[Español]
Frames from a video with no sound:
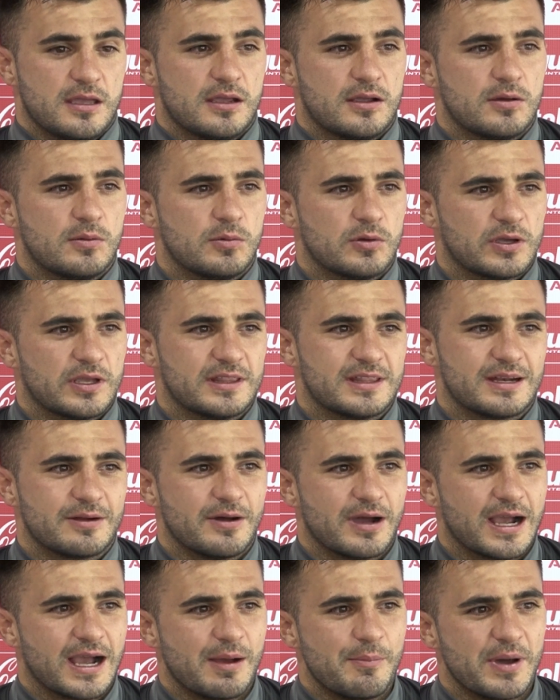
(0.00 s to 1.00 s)
como que
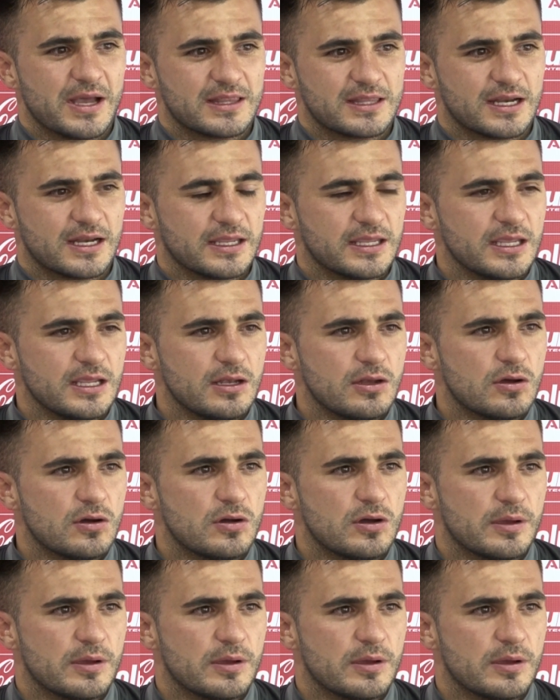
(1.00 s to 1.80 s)
trabajás más tranquilo,